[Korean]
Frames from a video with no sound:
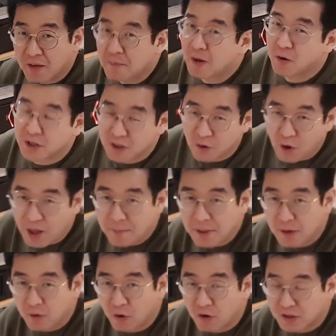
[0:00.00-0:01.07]
막 이렇게
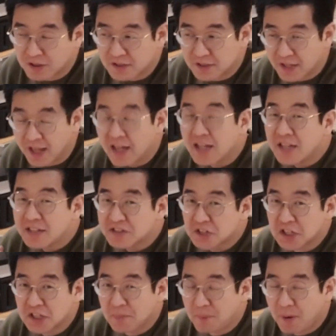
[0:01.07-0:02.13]
헤매고 그런데
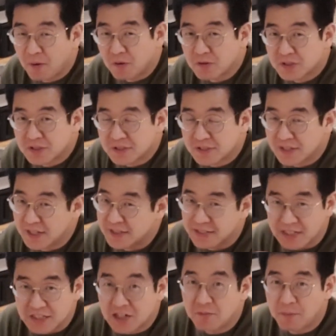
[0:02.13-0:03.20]
저한테 배워 이제
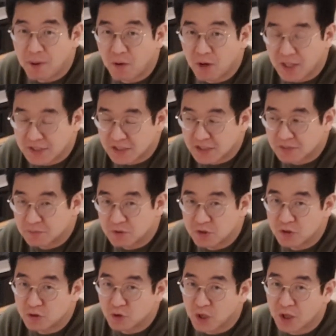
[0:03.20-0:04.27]
사진을 배워 가셨던
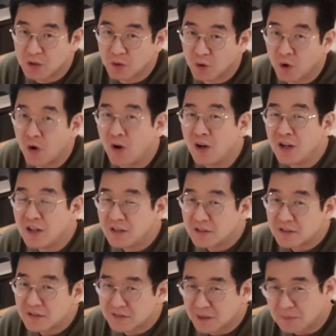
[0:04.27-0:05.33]
분들 중에도
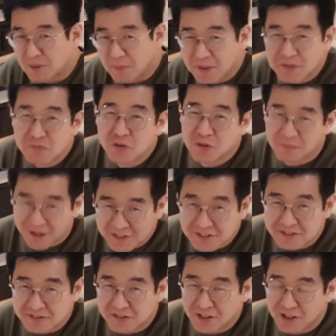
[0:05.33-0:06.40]
답답하신 분도
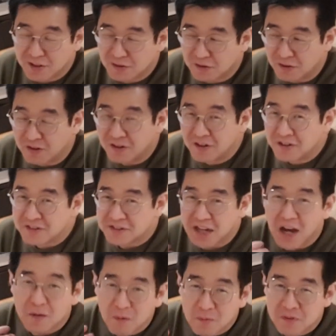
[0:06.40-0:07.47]
많으실 거예요.
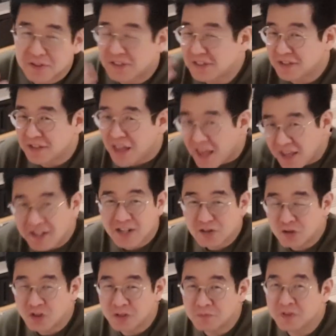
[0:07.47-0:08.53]
제가 보면 해결할 수
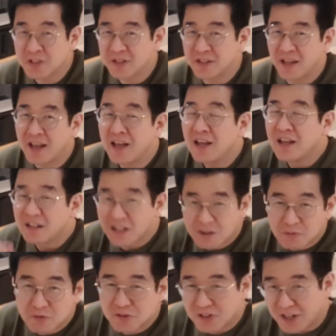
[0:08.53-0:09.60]
있는 문제인데
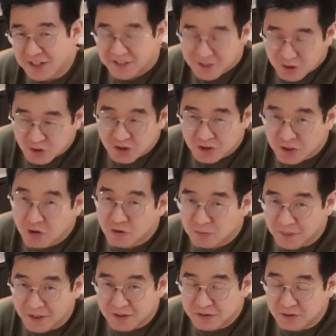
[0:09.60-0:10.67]
그분들은 안 될 수 있는 경우도
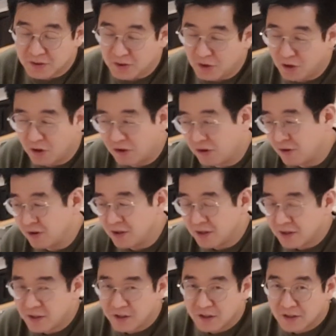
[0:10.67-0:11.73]
많거든요.
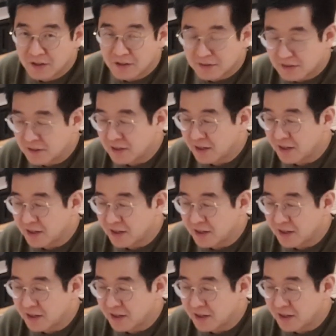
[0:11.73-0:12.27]
그러니까